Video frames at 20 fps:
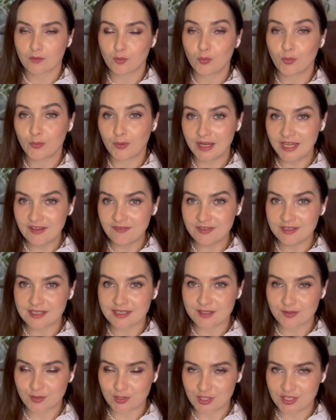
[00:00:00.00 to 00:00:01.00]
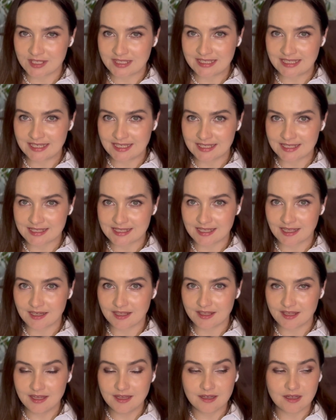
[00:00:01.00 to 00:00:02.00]
У Avon есть очень интересная
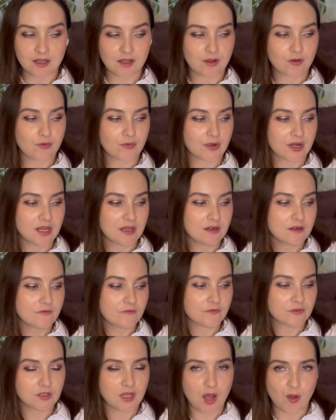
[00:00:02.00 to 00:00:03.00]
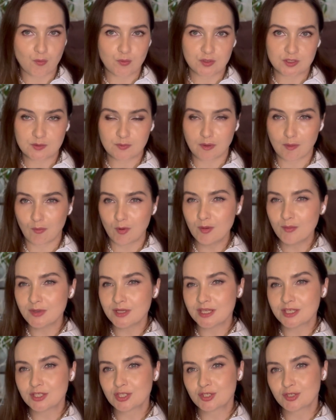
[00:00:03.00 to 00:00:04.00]
линейка Rare Flowers. По-моему,
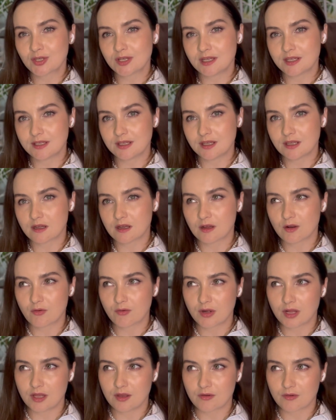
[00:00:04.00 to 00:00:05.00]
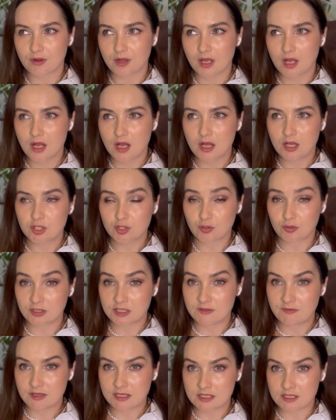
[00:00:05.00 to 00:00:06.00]
есть еще линейка Rare, что-то
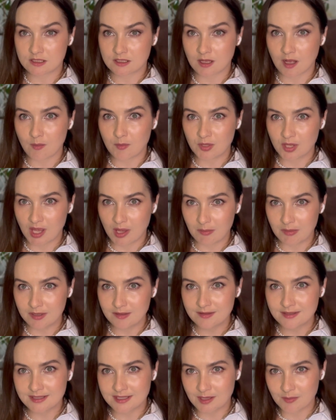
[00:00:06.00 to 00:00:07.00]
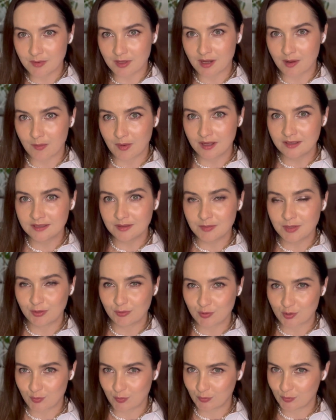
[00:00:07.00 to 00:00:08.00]
связано с камнями, с теми ароматами. Я
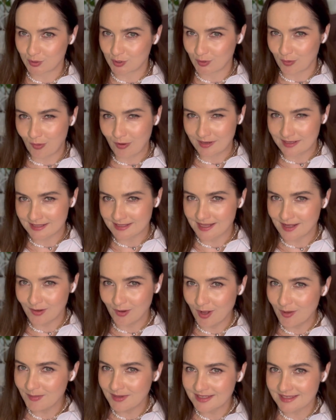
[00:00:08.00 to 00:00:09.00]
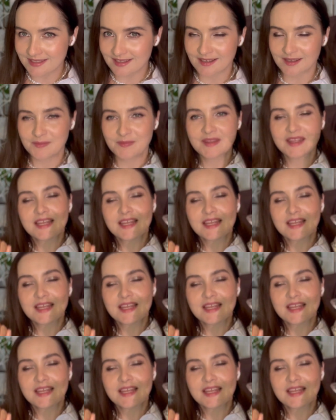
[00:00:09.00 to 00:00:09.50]
тоже буду скоро знакомиться.